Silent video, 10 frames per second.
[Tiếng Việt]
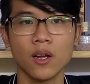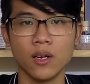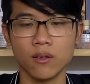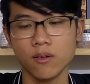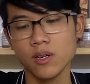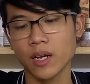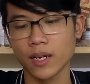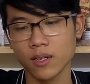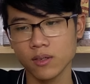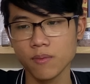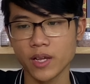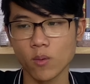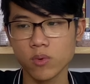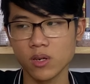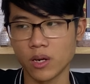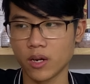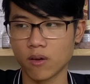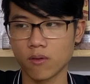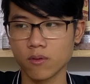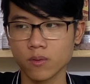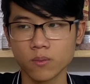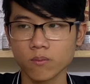Lửa là cái thứ mà giống như là nó